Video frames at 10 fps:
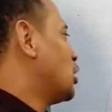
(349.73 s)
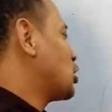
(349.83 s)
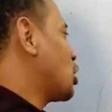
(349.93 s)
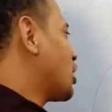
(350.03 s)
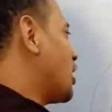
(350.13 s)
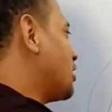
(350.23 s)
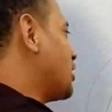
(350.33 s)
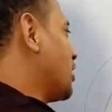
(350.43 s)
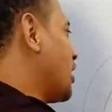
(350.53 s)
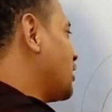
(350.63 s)
Surga
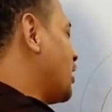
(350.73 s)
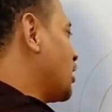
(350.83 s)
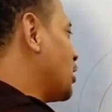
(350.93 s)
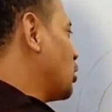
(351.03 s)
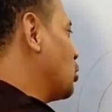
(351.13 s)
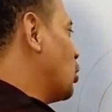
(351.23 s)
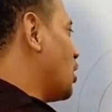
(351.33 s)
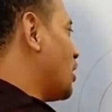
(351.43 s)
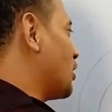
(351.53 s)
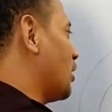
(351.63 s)
tingkat yang
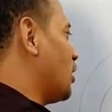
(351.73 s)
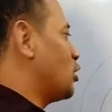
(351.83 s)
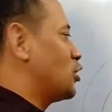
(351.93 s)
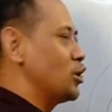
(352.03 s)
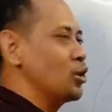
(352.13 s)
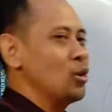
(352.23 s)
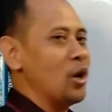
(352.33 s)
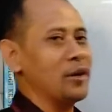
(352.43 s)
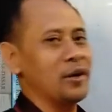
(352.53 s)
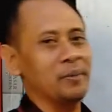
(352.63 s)
kedua adalah di situ
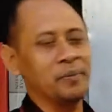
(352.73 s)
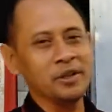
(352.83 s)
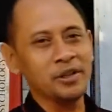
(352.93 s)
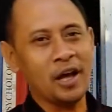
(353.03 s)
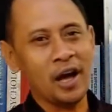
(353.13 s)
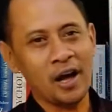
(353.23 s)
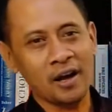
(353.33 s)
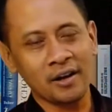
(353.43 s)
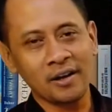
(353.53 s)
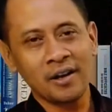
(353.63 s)
ada
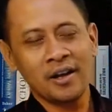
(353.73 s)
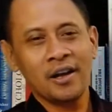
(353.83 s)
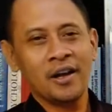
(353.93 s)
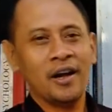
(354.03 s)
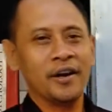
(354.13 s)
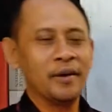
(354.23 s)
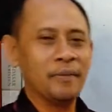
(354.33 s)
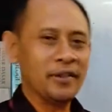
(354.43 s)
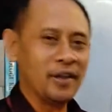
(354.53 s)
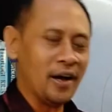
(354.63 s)
bintang, ada
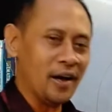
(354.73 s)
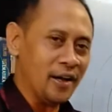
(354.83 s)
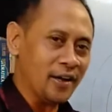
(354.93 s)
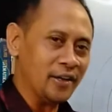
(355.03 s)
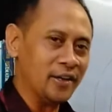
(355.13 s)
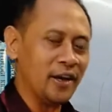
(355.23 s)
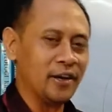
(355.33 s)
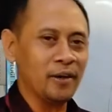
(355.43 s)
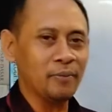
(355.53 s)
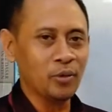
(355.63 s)
matahari,
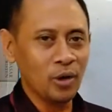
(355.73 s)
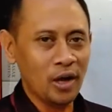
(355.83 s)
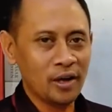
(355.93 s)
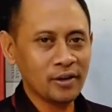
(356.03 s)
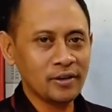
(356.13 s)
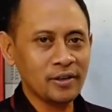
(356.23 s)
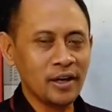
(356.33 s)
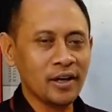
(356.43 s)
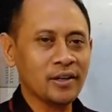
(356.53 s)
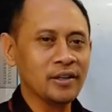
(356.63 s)
ada bulan,
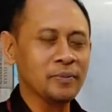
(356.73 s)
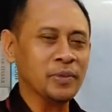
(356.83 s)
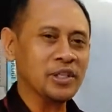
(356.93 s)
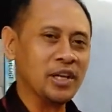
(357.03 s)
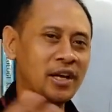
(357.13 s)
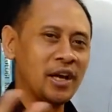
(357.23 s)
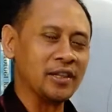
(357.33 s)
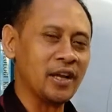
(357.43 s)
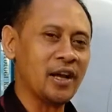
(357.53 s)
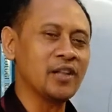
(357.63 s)
ya. Bisa
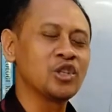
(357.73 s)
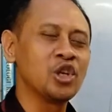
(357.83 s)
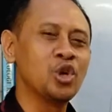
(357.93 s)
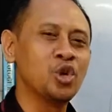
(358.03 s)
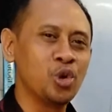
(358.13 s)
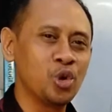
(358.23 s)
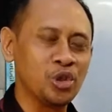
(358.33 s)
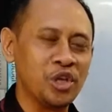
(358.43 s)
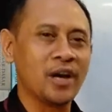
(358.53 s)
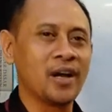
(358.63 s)
dikatakan seluruh
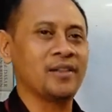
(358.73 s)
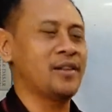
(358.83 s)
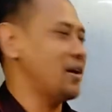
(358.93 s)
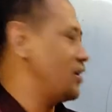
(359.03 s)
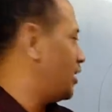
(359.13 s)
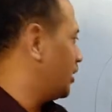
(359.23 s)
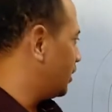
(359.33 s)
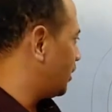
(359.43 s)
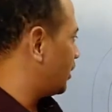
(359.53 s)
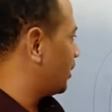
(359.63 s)
jagat raya
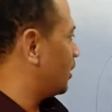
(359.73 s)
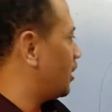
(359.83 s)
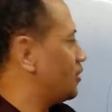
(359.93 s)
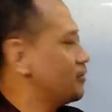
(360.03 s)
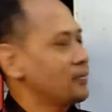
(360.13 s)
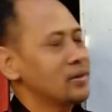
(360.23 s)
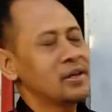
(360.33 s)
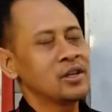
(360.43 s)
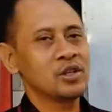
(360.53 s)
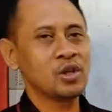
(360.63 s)
ini adalah
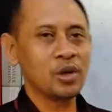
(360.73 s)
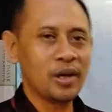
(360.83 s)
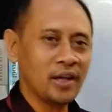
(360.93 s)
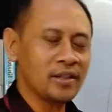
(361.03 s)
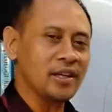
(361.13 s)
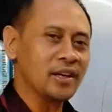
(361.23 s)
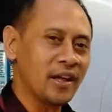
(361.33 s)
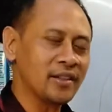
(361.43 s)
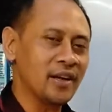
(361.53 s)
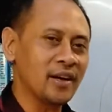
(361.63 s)
surga
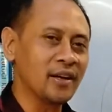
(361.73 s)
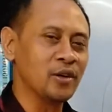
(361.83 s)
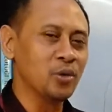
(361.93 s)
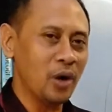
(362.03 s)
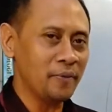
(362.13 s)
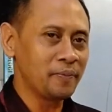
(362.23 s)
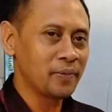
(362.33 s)
tingkat yang kedua.